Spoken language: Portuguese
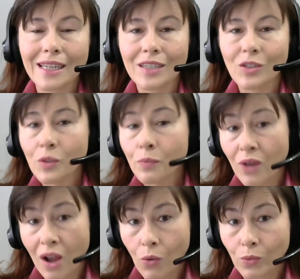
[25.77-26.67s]
Tim
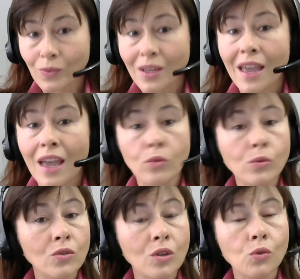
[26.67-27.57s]
Brown é um
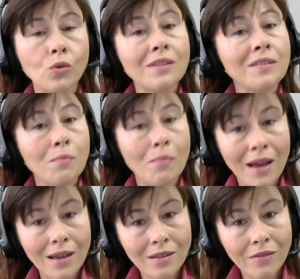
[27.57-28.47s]
dos autores mais